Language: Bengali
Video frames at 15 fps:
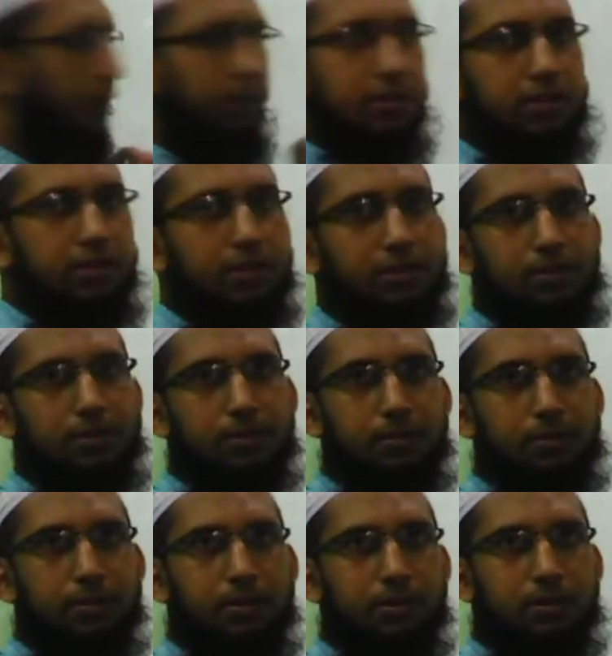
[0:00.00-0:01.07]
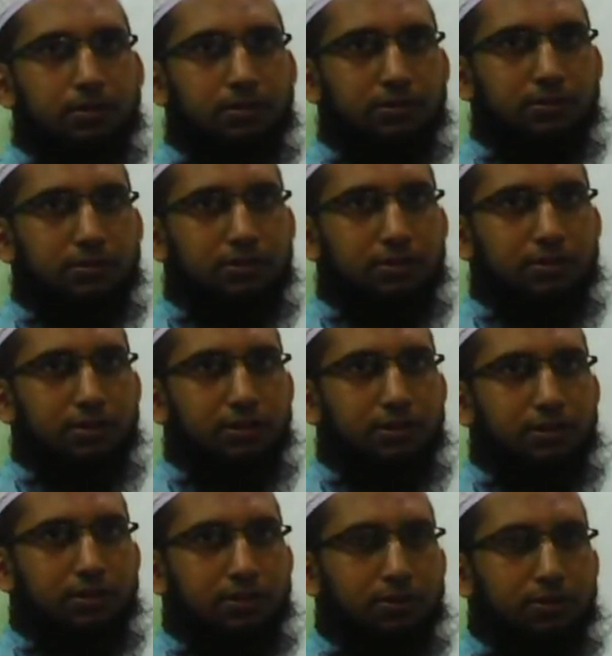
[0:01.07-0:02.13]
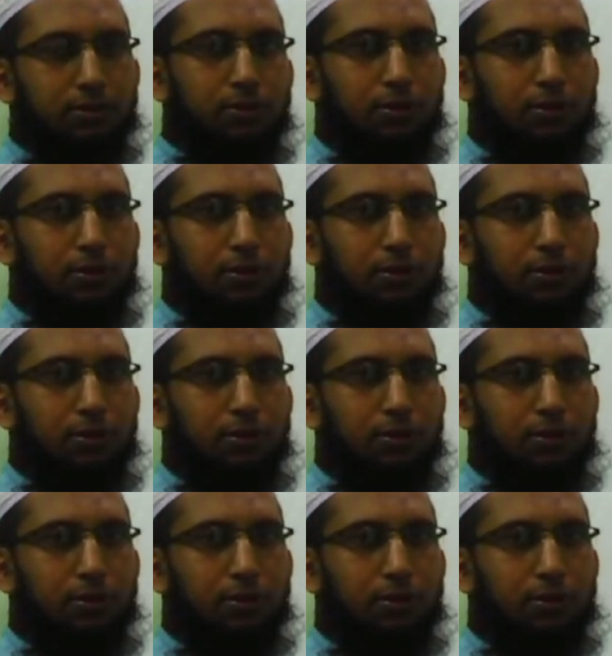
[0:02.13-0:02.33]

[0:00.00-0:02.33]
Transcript: বেশি থাকতে পারবে না তো